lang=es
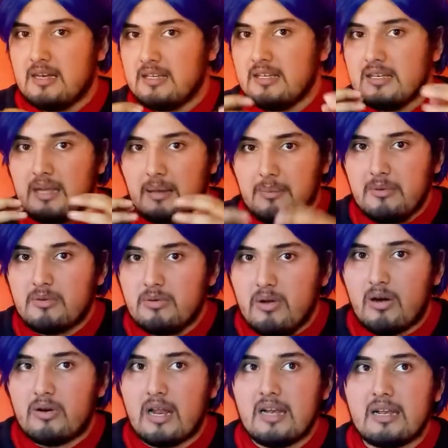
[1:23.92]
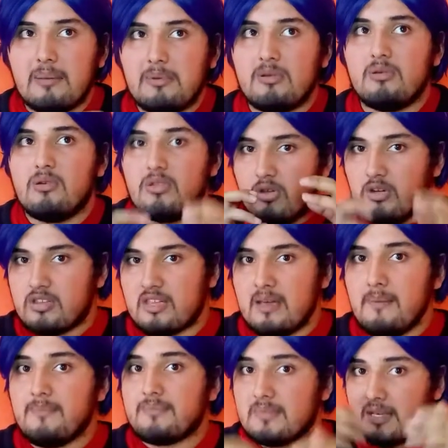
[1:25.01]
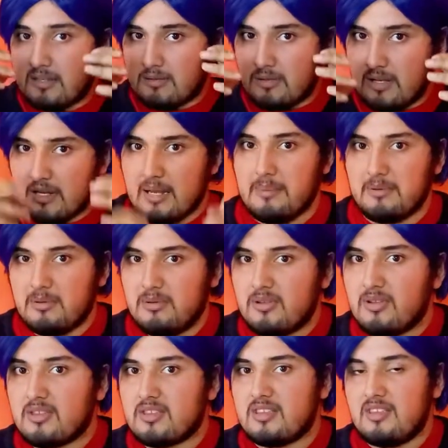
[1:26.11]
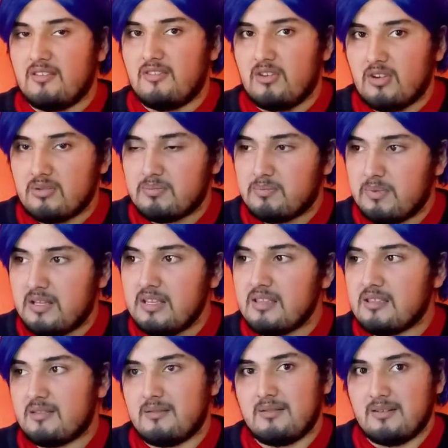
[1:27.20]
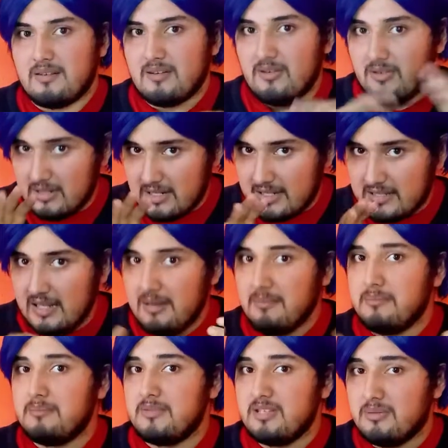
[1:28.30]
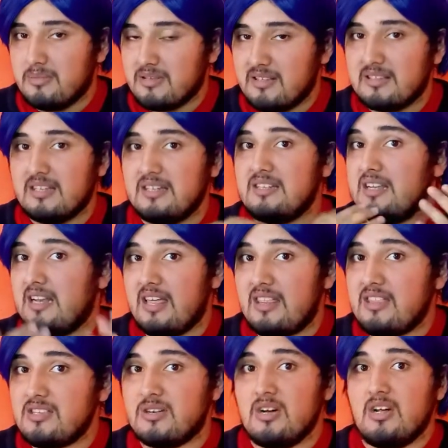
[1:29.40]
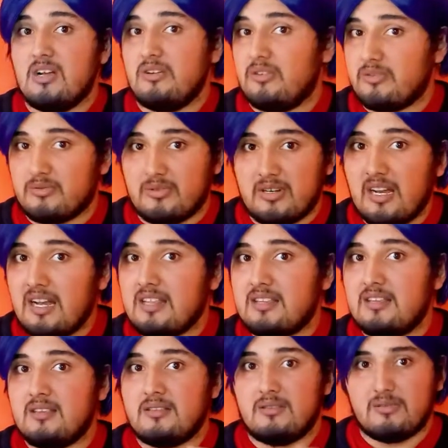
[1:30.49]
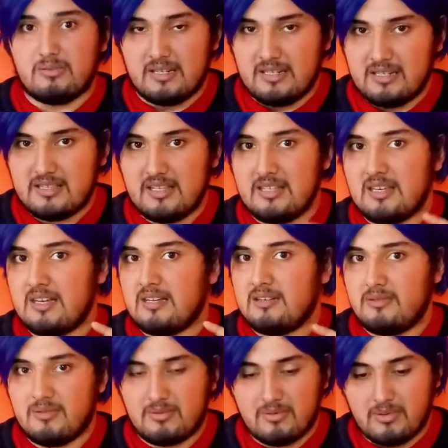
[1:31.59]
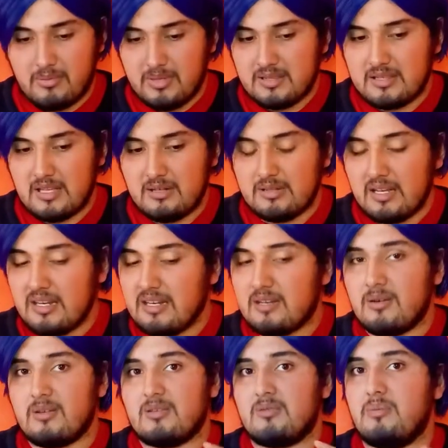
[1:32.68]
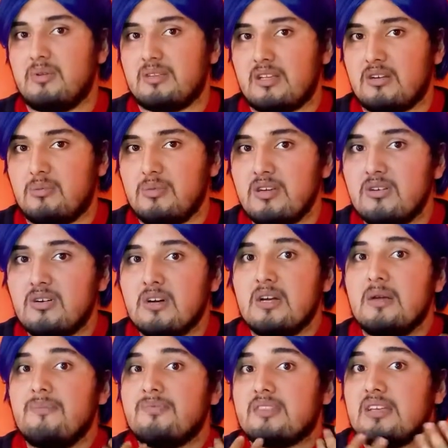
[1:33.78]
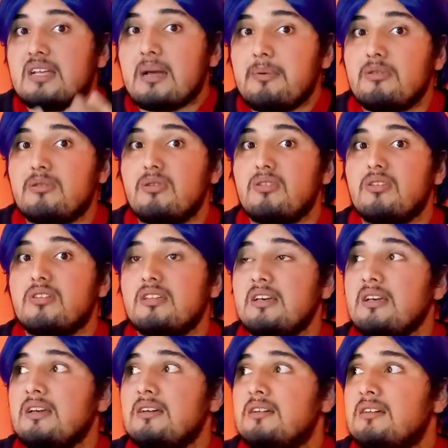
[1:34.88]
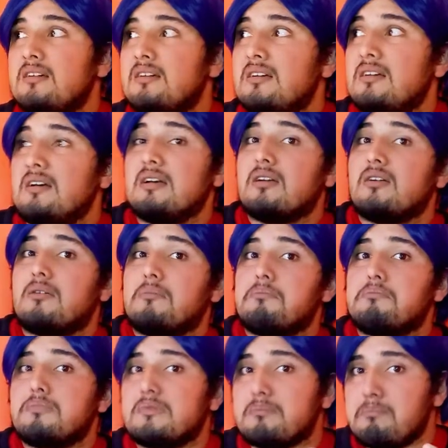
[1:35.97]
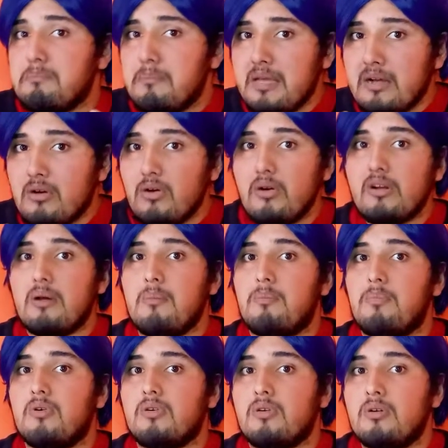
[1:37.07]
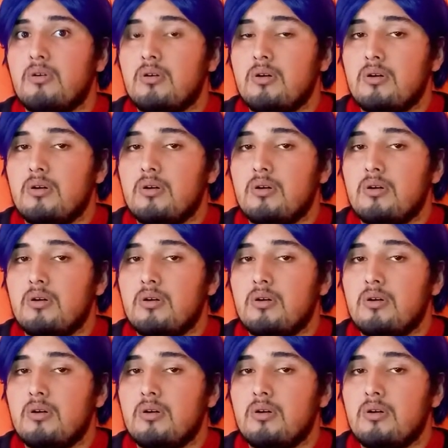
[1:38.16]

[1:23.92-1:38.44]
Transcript: Y capítulo ahora, el capítulo 12. Esto es el capítulo 12 de Blog Peace. Hola, ¿qué tal? Mi nombre es Sebastián y ya les he dicho, no es un análisis, no es una reseña, no es un comentario técnico, es un comentario mío. El capítulo 12 mejora un poco.